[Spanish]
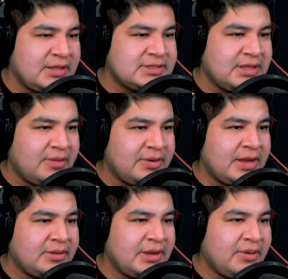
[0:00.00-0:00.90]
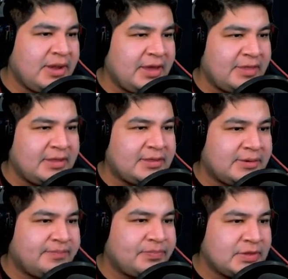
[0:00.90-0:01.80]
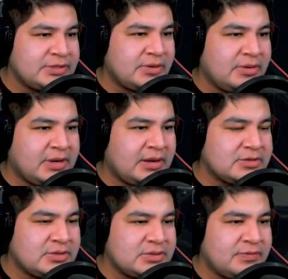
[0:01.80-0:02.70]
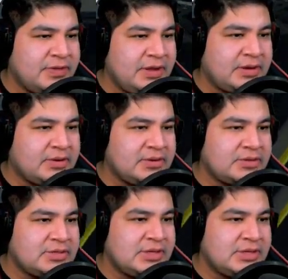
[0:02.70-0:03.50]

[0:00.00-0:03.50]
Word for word: encendedor ya lo tengo allá adentro. Necesito colocar los crucifijos